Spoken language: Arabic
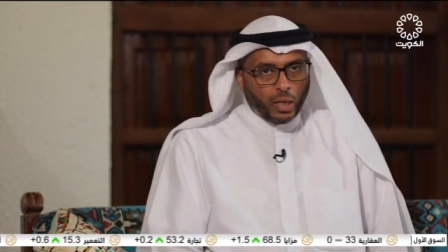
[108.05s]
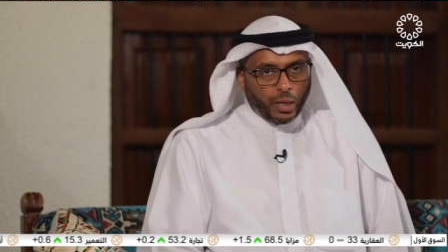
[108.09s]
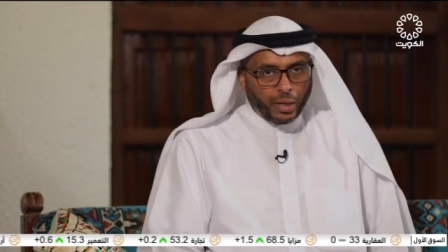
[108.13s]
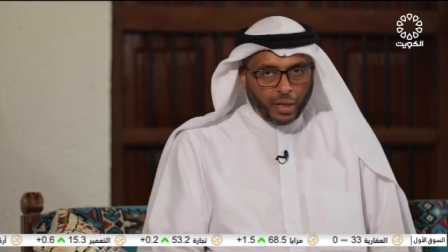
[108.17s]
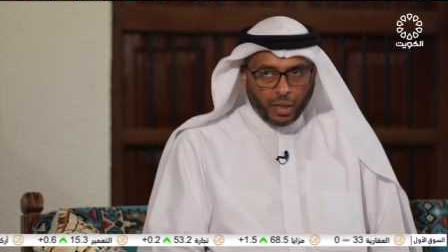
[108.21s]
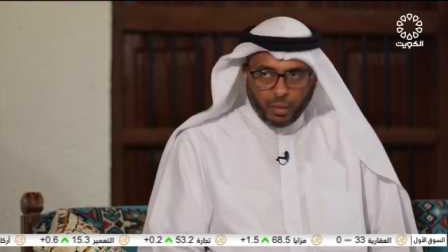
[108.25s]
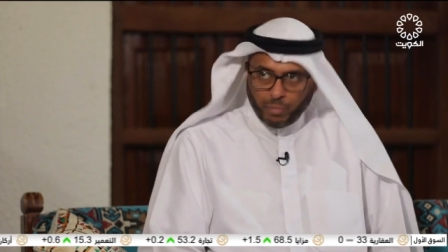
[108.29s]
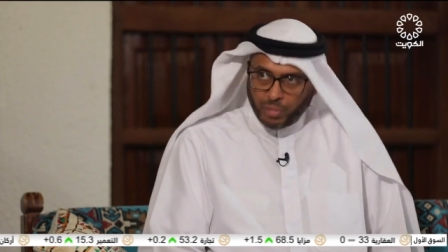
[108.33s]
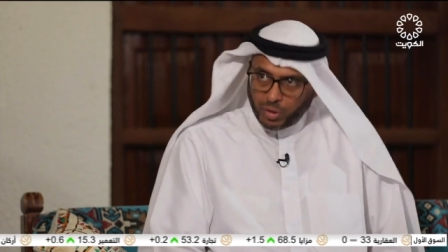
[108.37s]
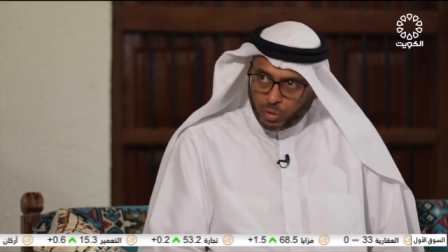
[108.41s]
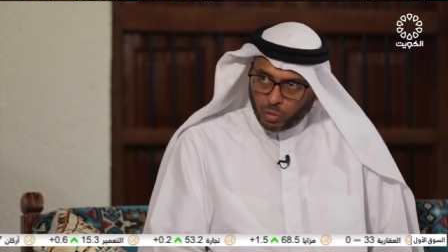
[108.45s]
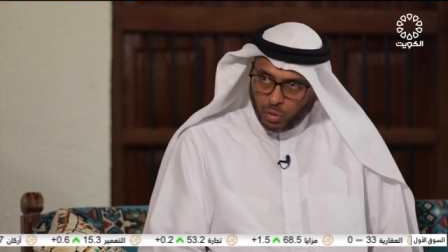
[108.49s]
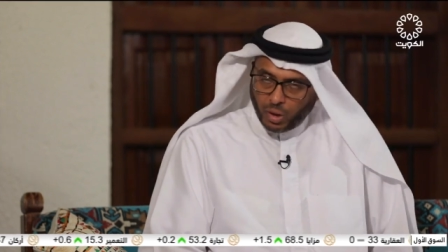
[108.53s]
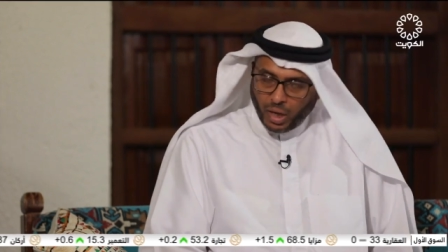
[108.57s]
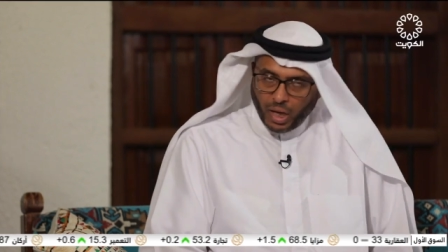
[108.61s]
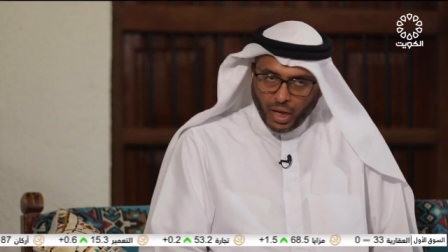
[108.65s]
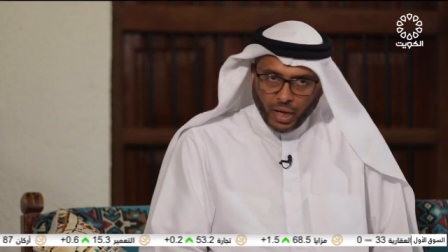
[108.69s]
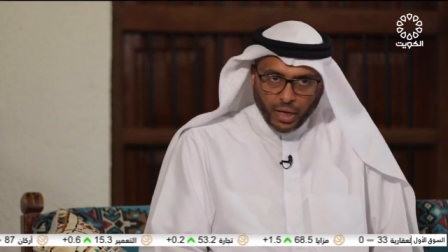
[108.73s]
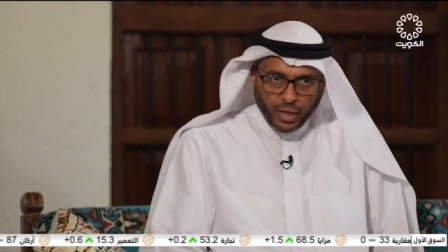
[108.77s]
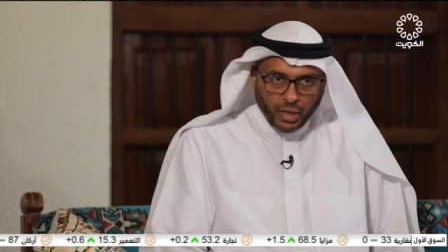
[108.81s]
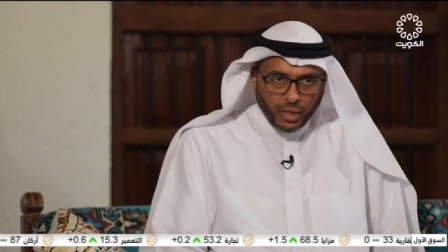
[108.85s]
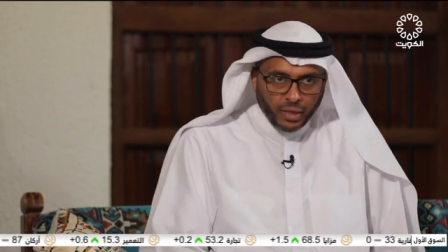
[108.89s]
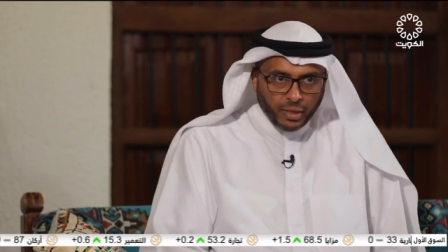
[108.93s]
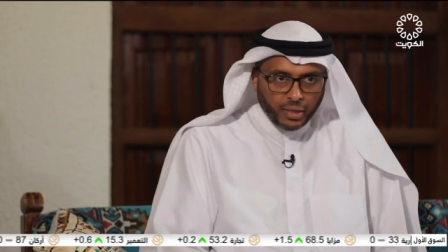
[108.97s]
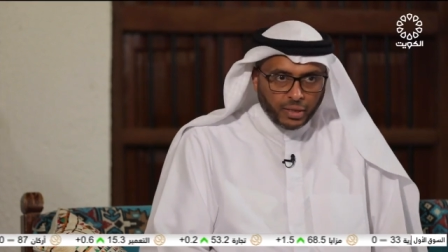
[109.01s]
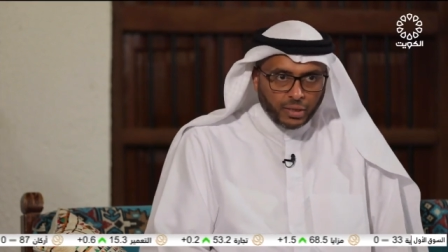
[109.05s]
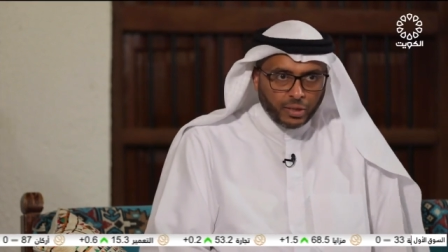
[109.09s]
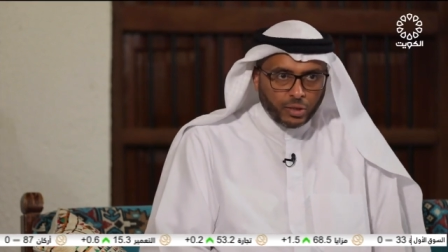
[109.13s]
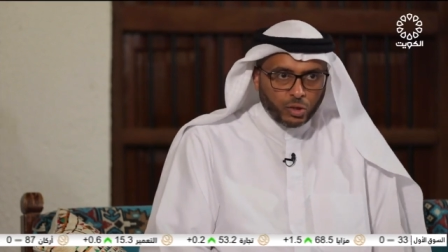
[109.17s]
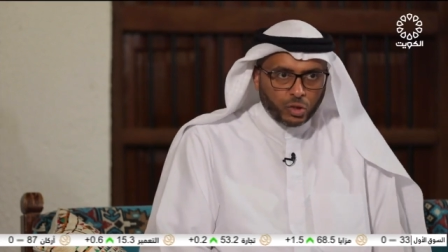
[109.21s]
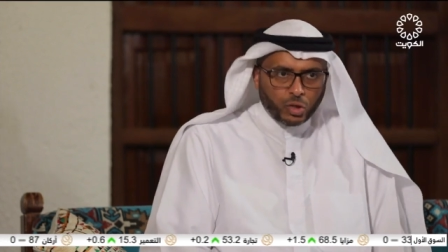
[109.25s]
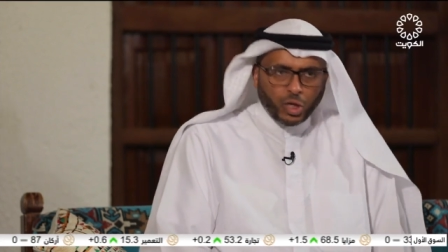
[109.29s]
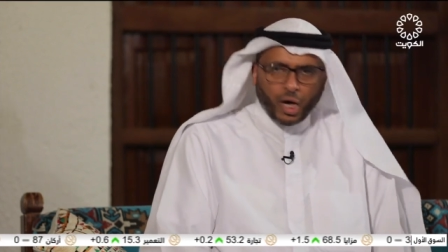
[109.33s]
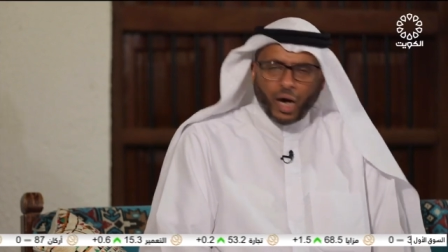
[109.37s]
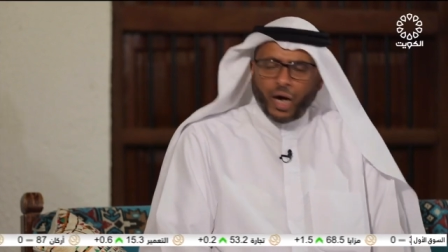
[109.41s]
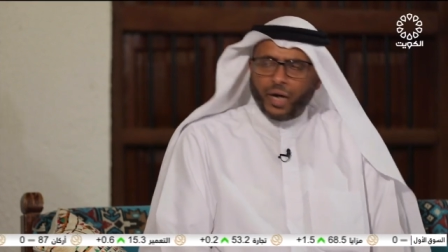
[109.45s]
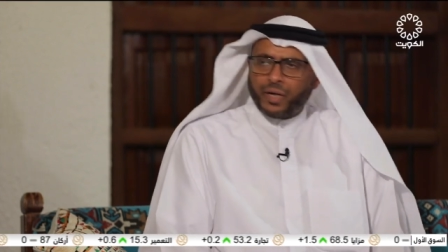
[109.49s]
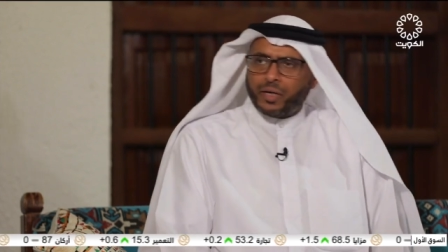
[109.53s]
رحمة الله عليه
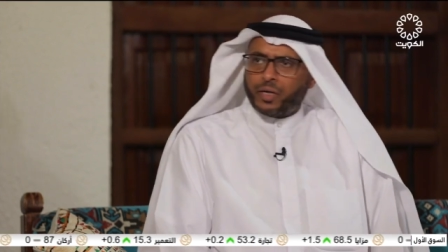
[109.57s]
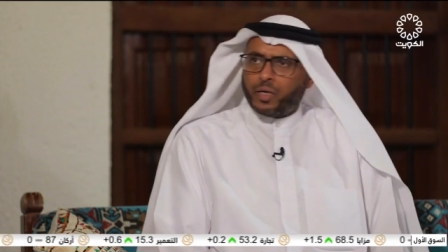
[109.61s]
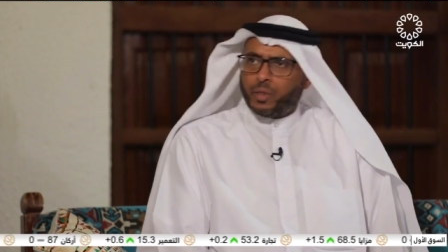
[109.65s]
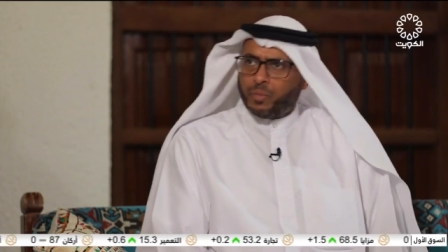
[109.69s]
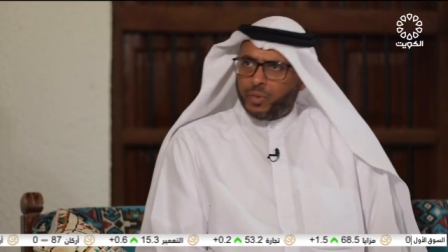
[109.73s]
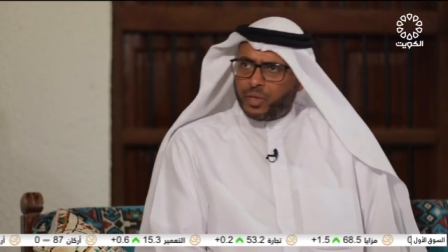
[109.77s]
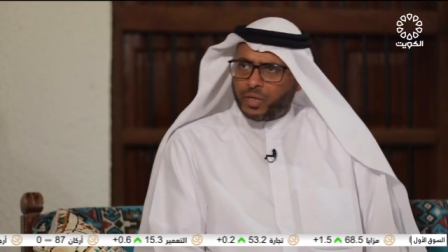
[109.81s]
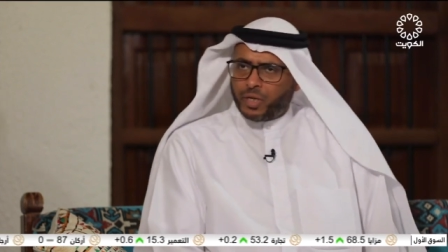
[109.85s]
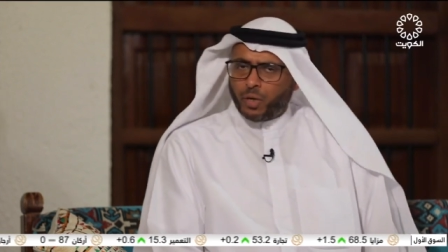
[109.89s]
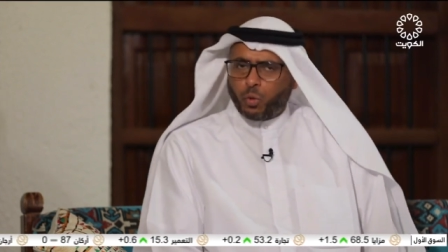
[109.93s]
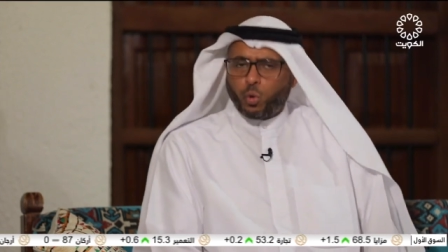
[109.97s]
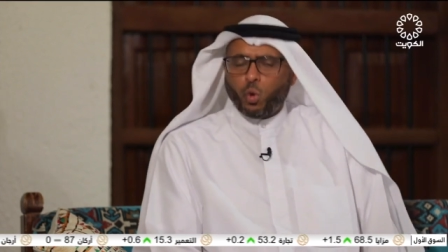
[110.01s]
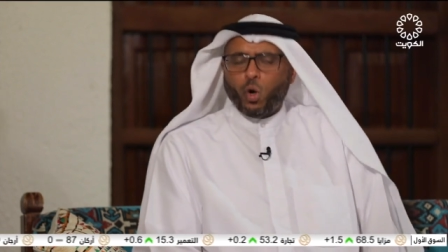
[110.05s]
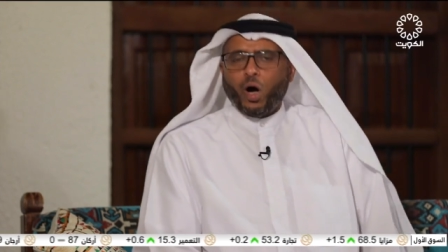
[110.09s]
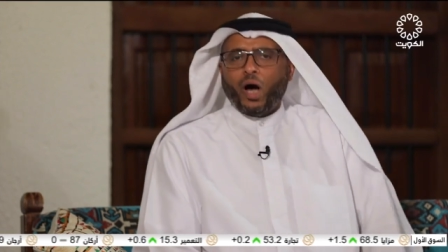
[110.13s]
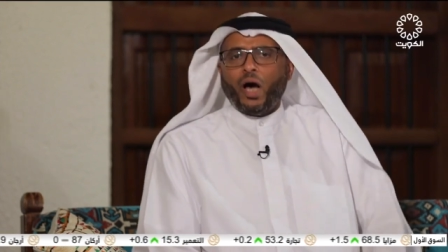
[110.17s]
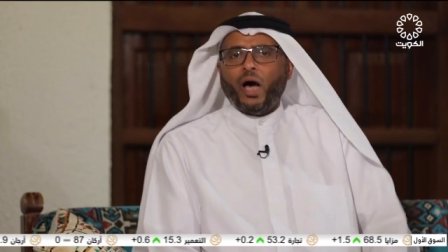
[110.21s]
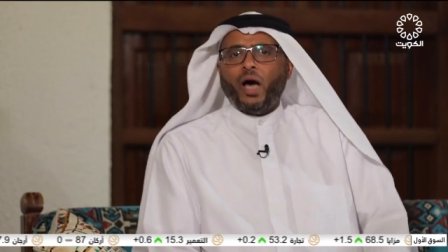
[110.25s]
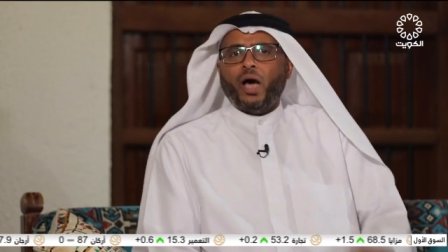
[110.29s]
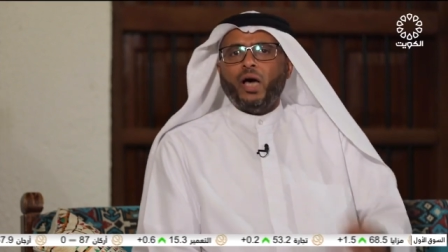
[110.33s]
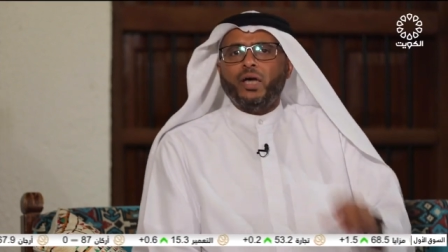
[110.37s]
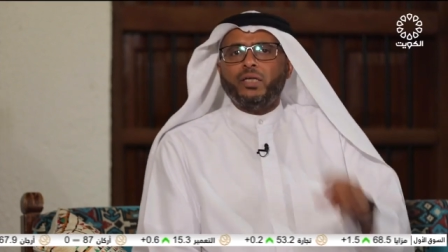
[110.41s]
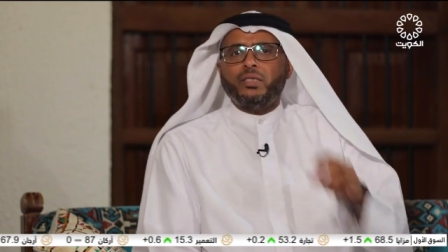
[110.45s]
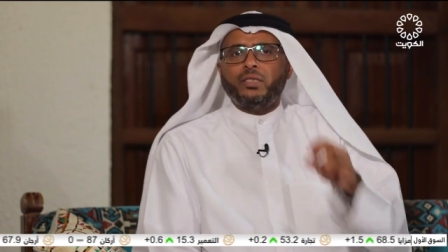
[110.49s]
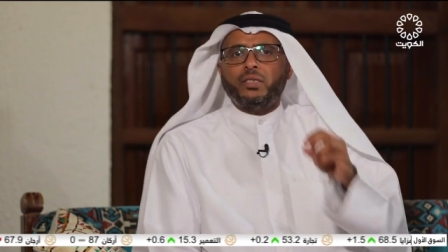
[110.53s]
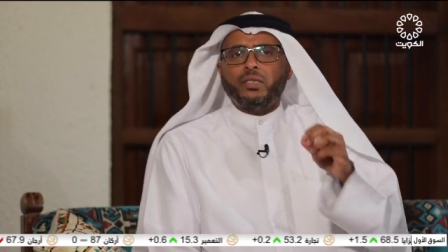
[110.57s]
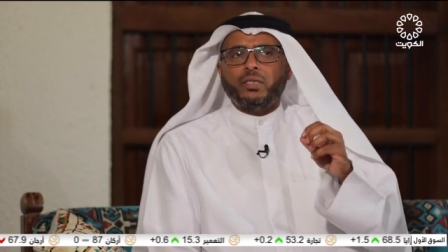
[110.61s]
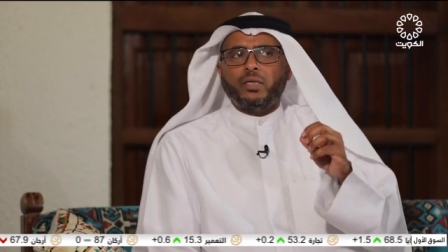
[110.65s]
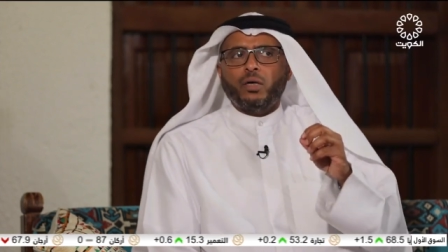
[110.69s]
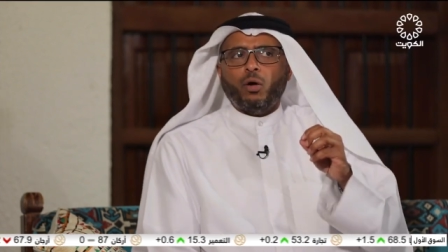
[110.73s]
شاعر كبير هو أحد